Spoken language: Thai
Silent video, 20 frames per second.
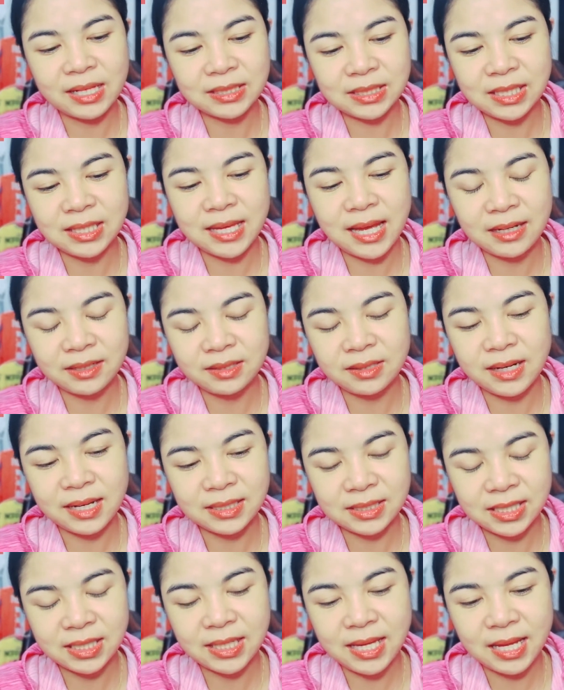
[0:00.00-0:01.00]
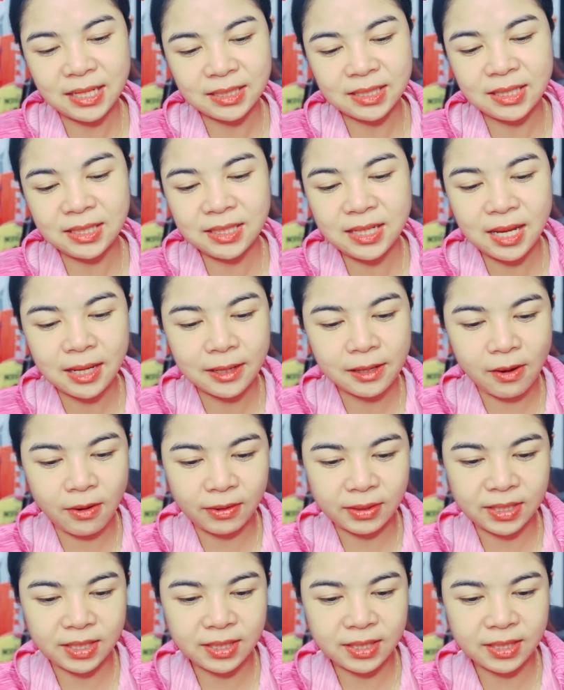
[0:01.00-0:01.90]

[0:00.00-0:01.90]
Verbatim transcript: ราศีกันหรือราศีกันที่เลือกกล่อง